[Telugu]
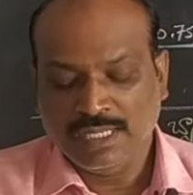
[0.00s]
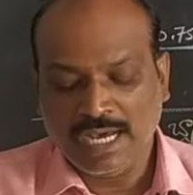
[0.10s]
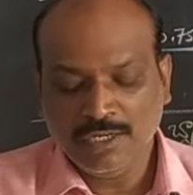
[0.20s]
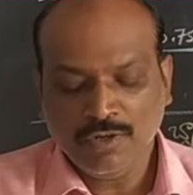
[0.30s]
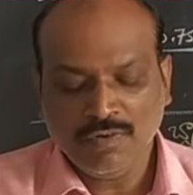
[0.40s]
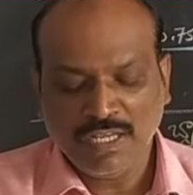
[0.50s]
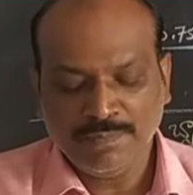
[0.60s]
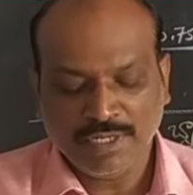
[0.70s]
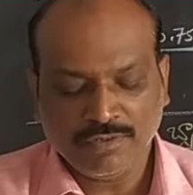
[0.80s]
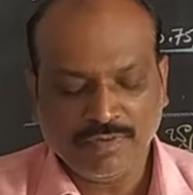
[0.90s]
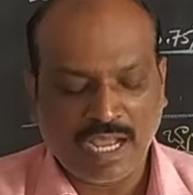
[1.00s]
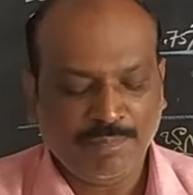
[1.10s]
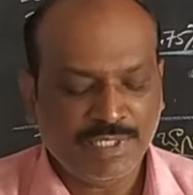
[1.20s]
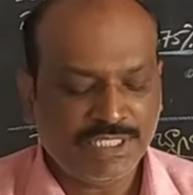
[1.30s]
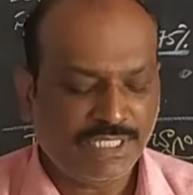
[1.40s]
నాలుగు వైపులకు
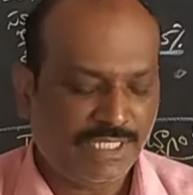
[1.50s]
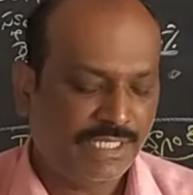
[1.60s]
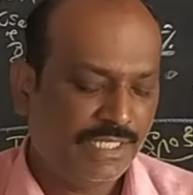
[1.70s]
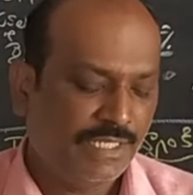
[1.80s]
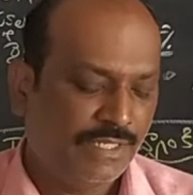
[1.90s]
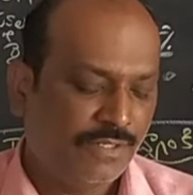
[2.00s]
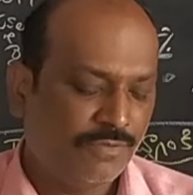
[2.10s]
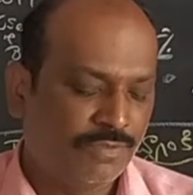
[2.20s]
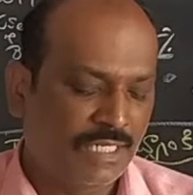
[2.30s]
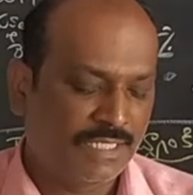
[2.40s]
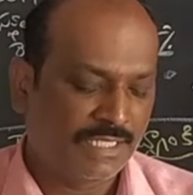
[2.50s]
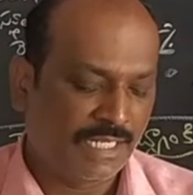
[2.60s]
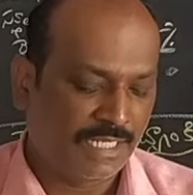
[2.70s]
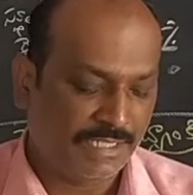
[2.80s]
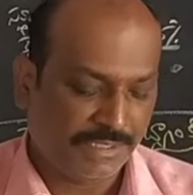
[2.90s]
వ్యాపించి ఉండడం
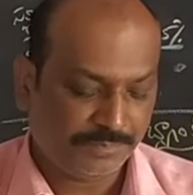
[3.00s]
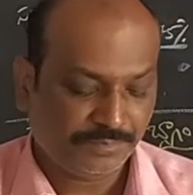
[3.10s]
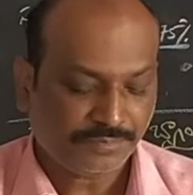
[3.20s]
జరిగింది